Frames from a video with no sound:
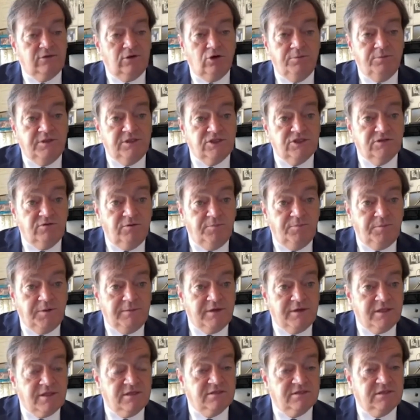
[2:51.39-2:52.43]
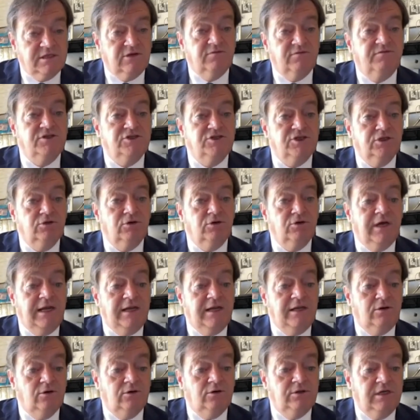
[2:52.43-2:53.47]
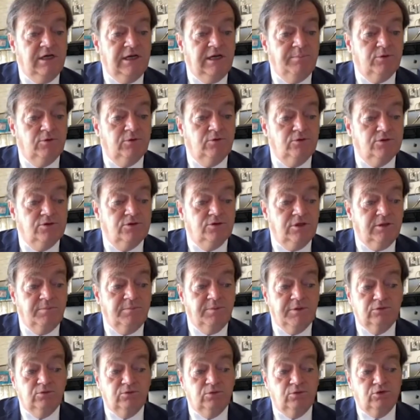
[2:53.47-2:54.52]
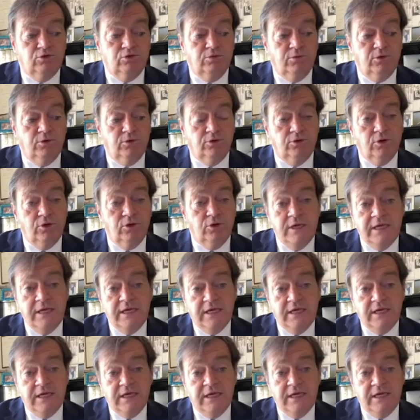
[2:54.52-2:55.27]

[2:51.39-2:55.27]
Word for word: come dicevo prima, si stanno facendo carico della produzione per tutto il mondo.